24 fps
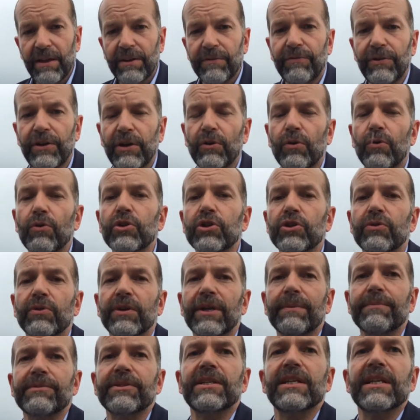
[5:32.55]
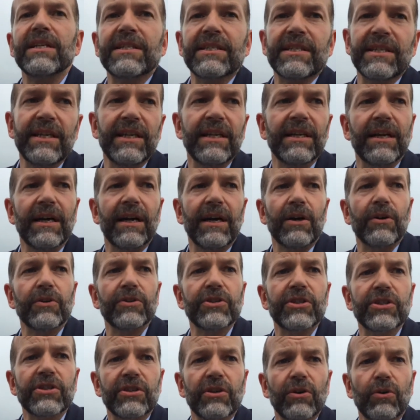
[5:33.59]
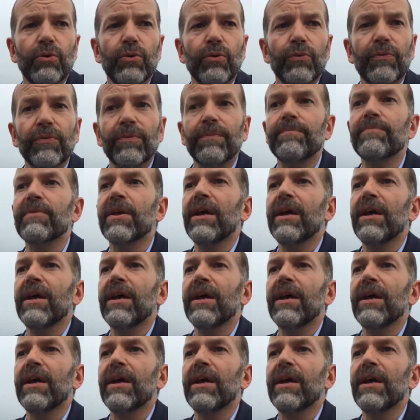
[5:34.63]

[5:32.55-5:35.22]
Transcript: Viele Hochschulen haben sich das Ziel ausgerufen,